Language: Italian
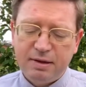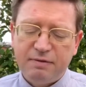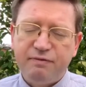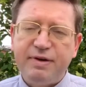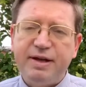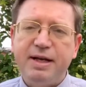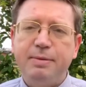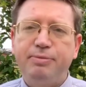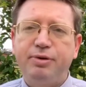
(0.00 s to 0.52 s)

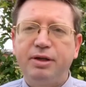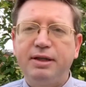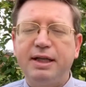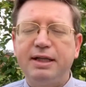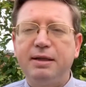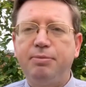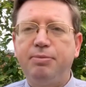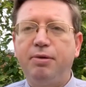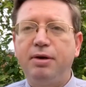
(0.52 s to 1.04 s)
venne
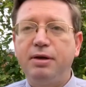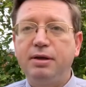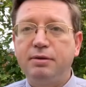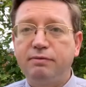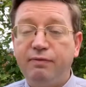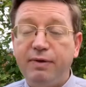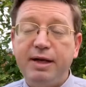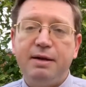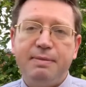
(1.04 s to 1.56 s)
portata poi,
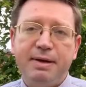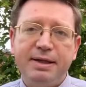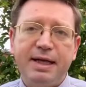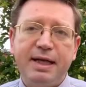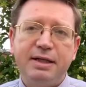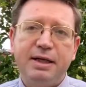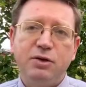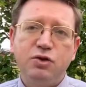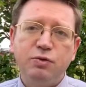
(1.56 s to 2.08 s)
venne
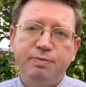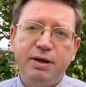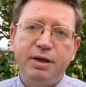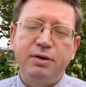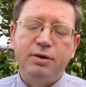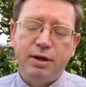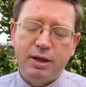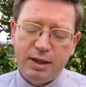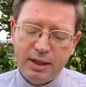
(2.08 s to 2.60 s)
mandata dai
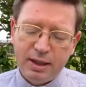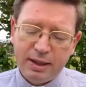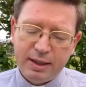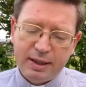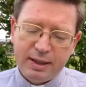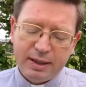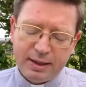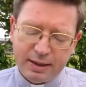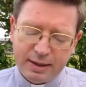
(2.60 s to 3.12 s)
superiori
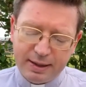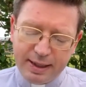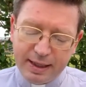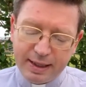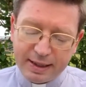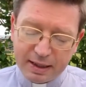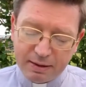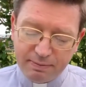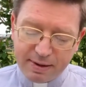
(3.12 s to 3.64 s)
nel
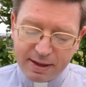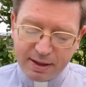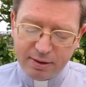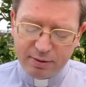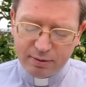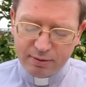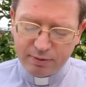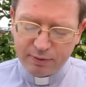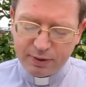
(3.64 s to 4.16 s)

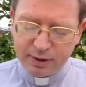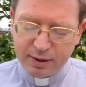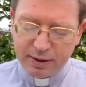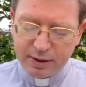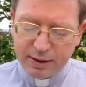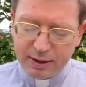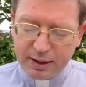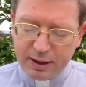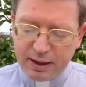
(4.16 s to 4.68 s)
Carmelo,
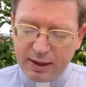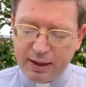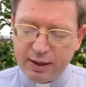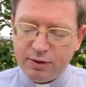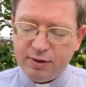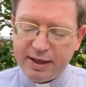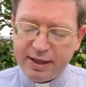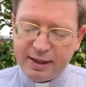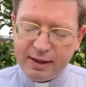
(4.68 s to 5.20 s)

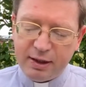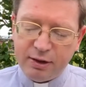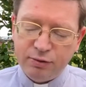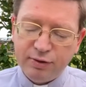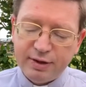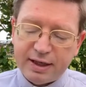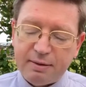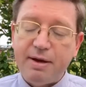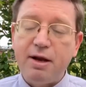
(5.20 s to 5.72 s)
in, in un
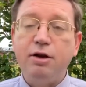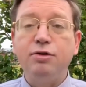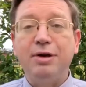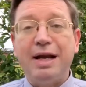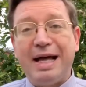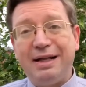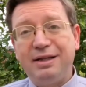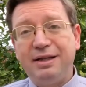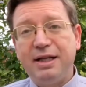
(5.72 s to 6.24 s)
Carmelo in
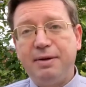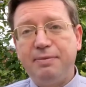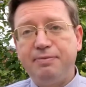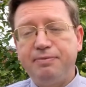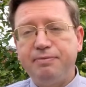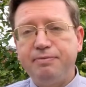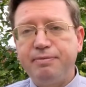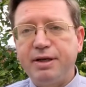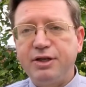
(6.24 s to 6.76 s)
Olanda
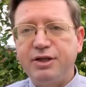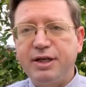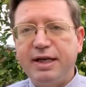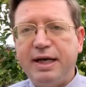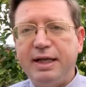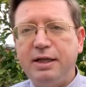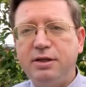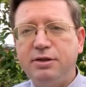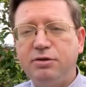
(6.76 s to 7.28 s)
per
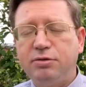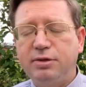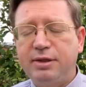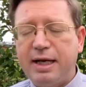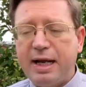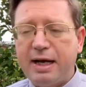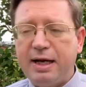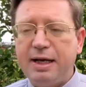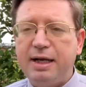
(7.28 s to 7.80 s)
cercare di
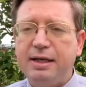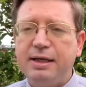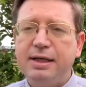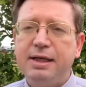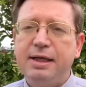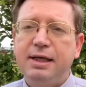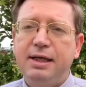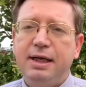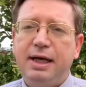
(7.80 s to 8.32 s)
sottrarla
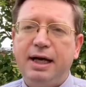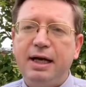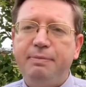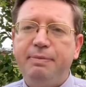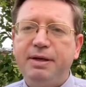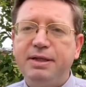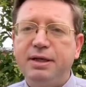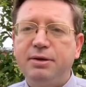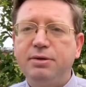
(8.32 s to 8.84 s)
alle
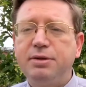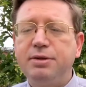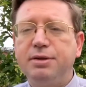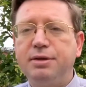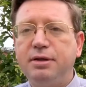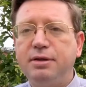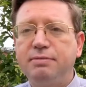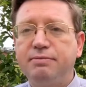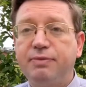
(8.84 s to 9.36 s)

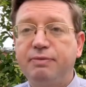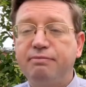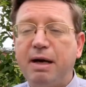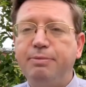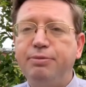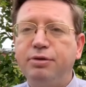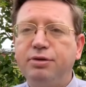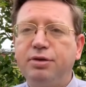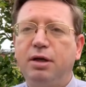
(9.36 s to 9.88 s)
persecuzioni, ma
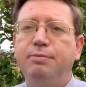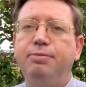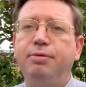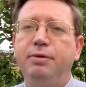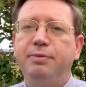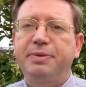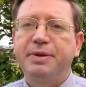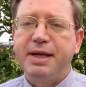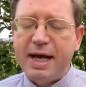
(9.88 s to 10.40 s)
purtroppo
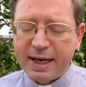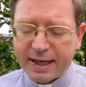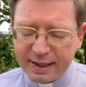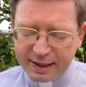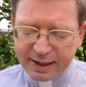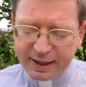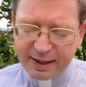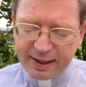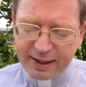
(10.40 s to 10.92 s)
anche
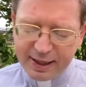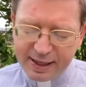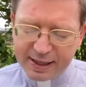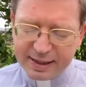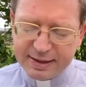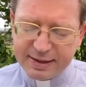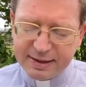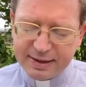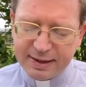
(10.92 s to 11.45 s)
lì i
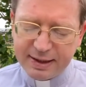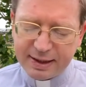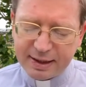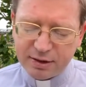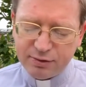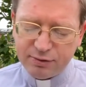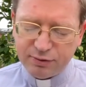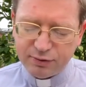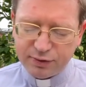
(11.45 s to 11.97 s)
nazisti la
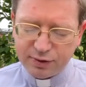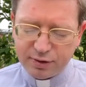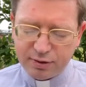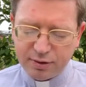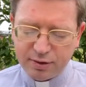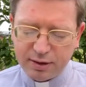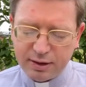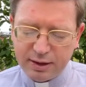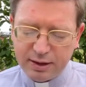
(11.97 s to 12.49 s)

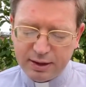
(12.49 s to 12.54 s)
raggiunsero.